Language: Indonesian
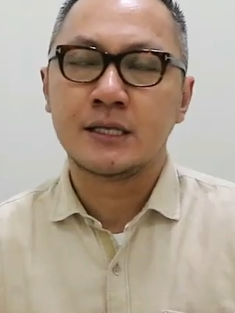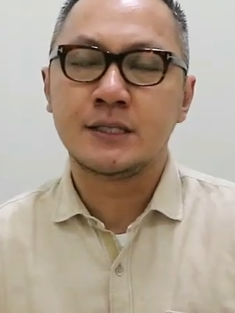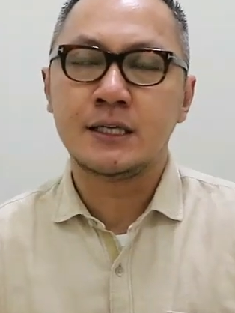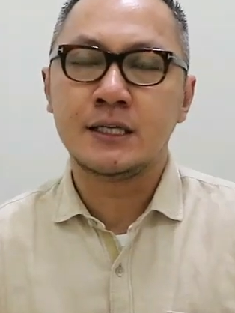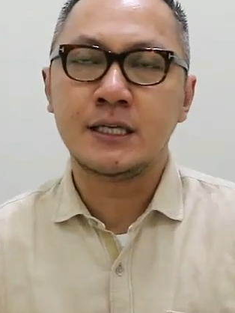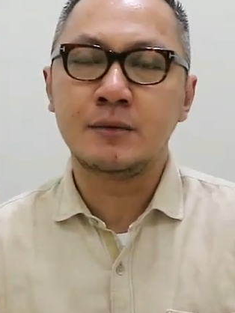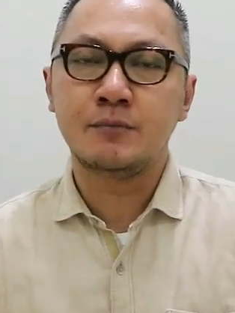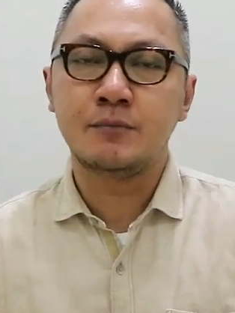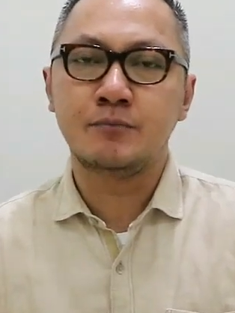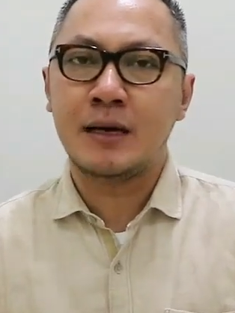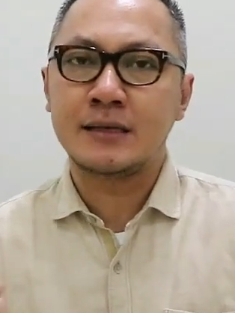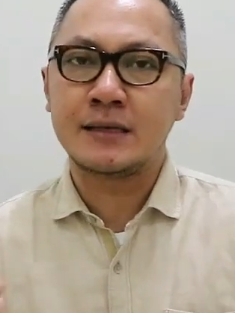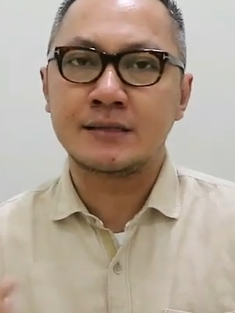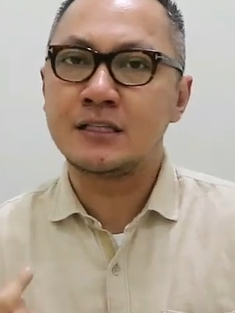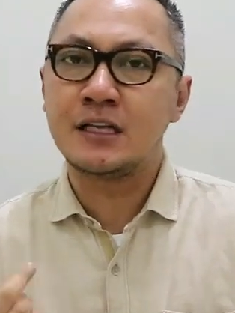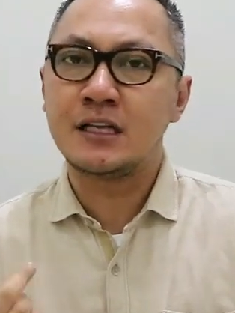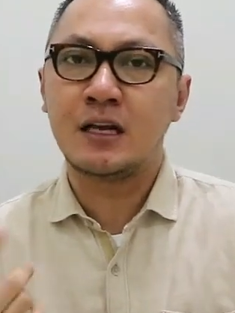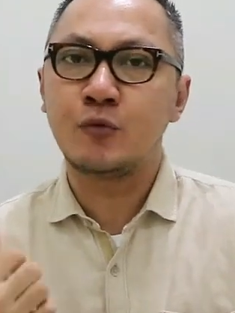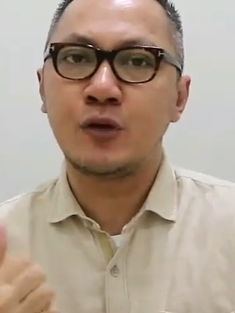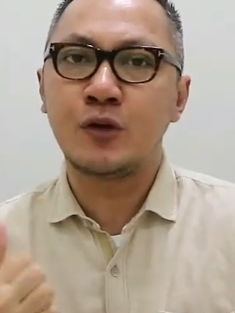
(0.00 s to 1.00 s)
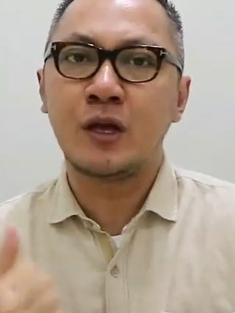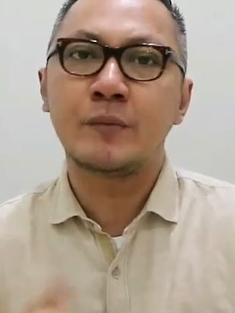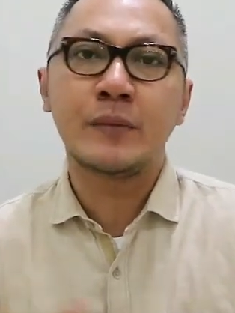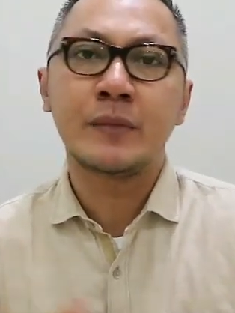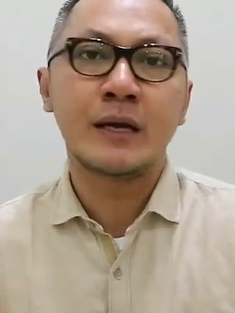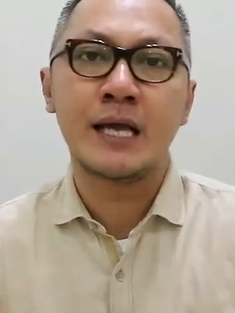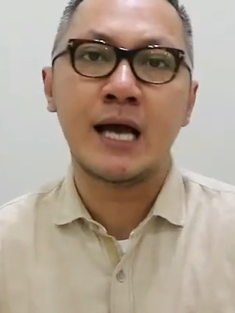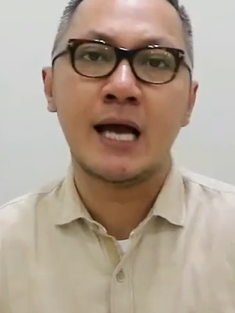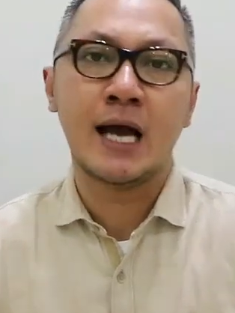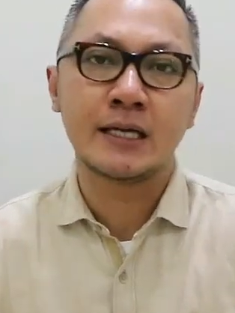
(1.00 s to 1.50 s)
jadi pasien tidak punya
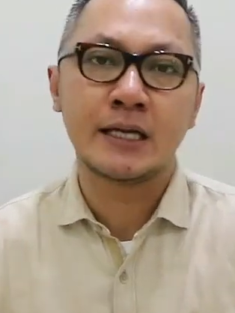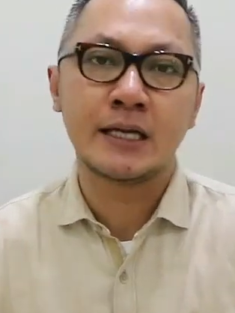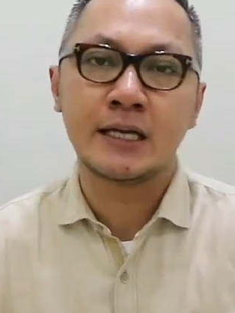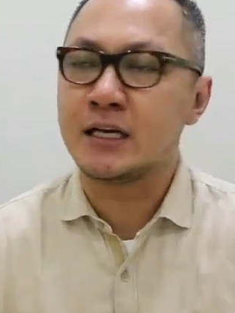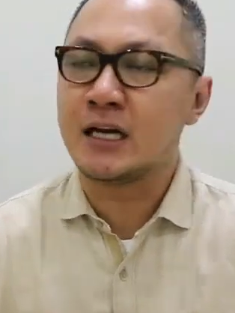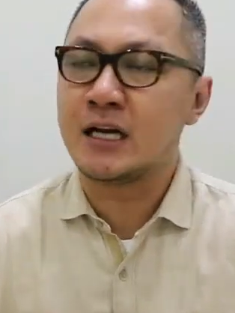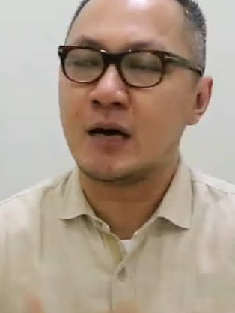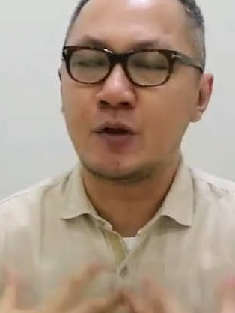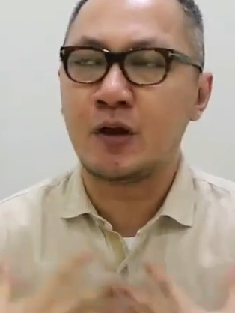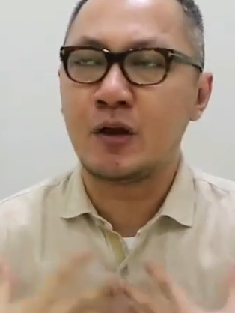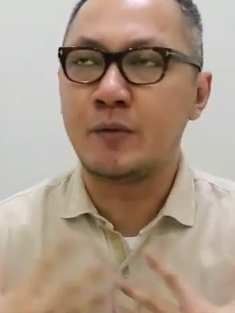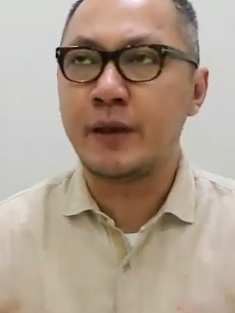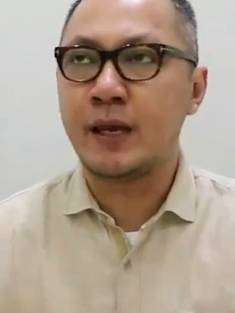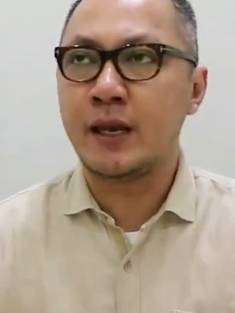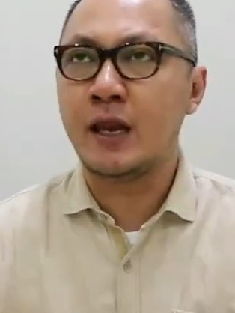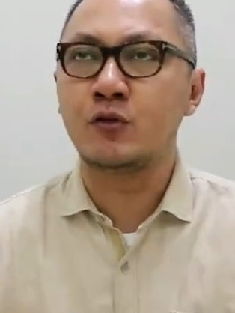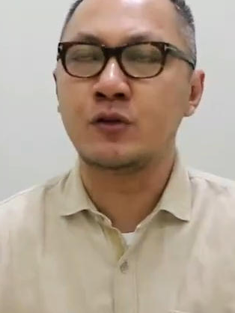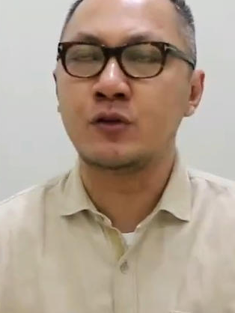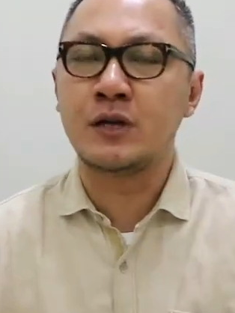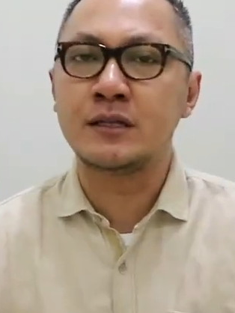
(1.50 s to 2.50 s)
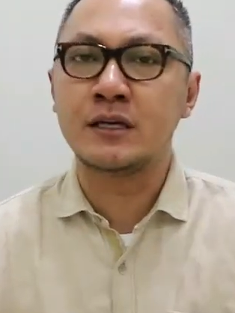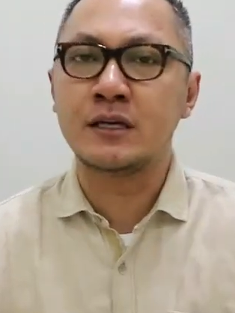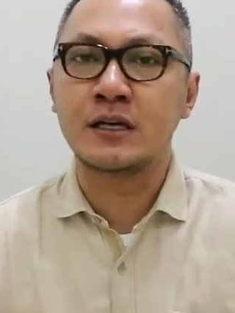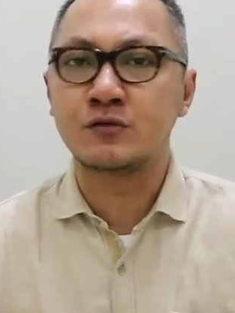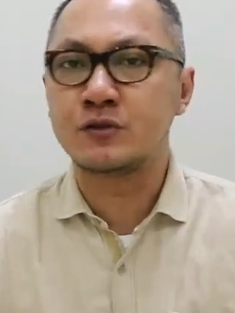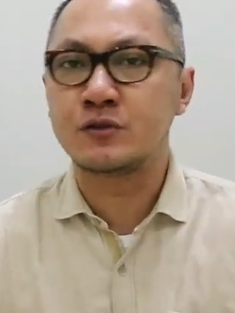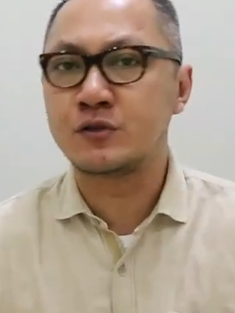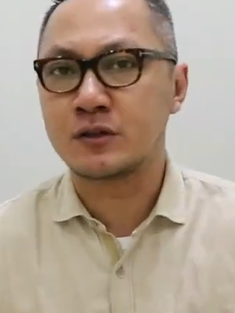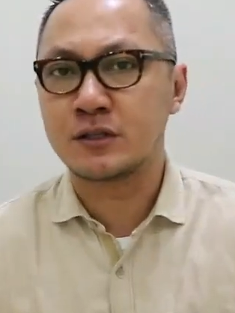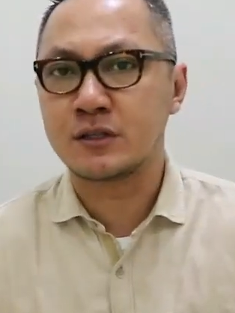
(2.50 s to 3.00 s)
pilihan kita nggak punya pilihan untuk datang
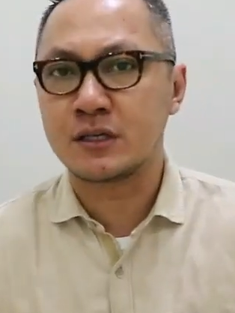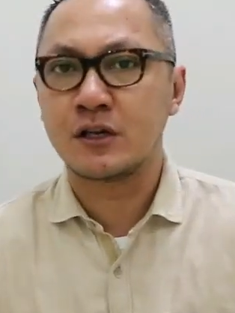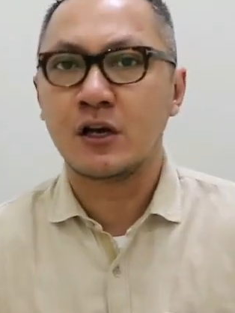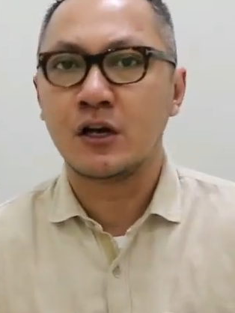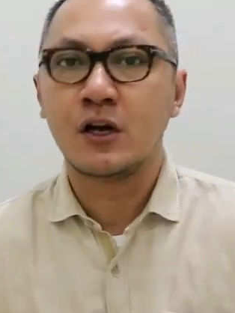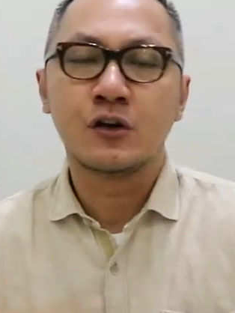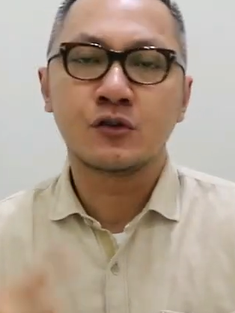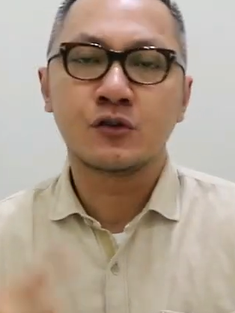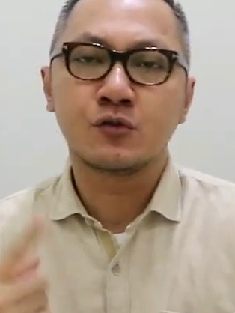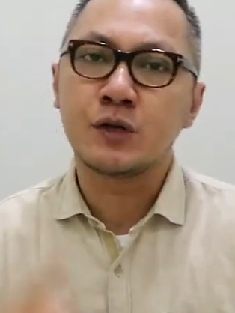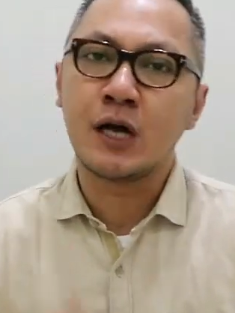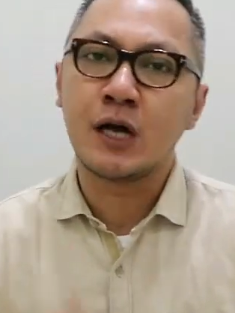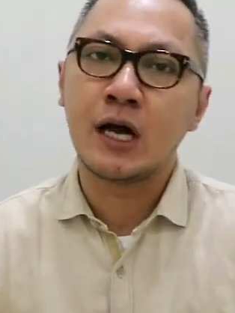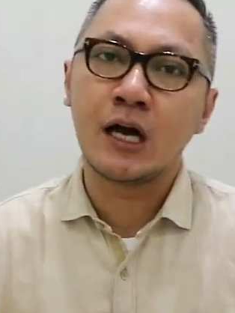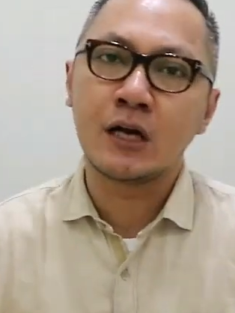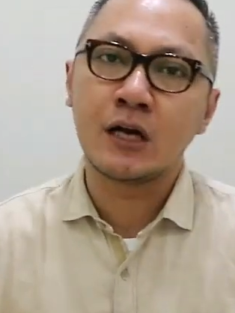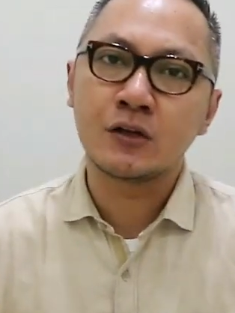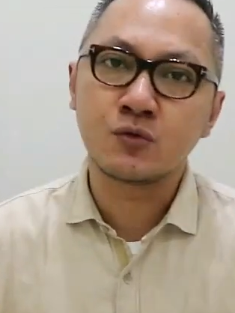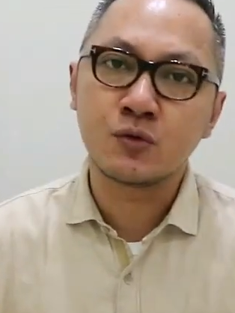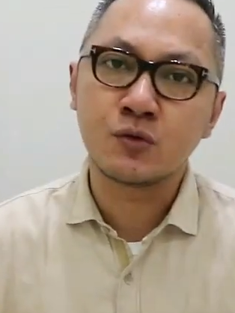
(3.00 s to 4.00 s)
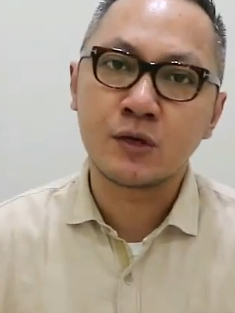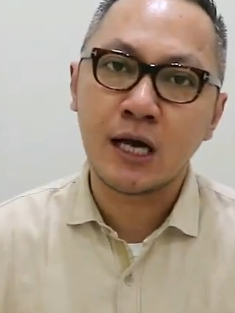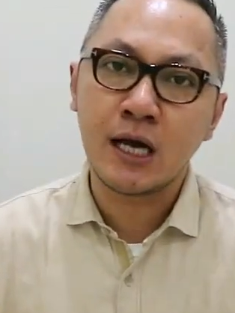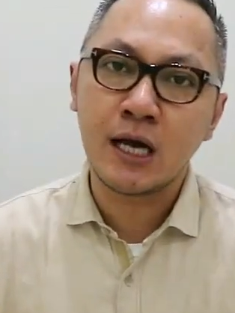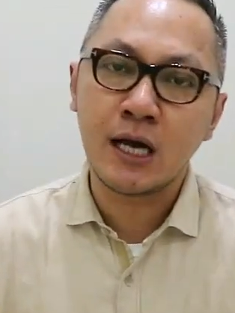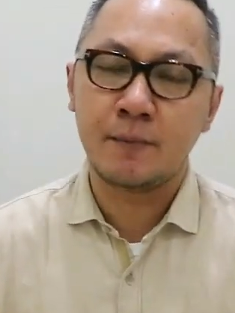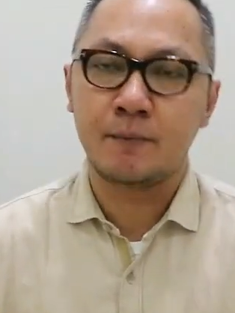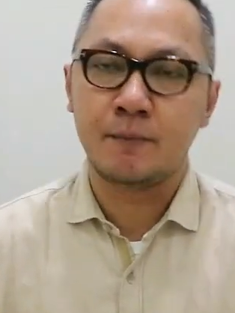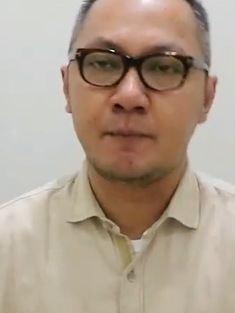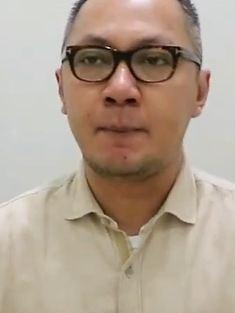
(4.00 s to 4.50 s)
ke dokter suka nggak
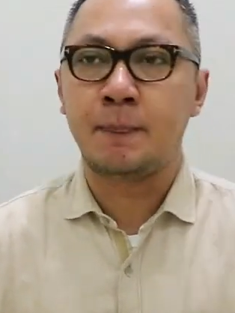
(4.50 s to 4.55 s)
suka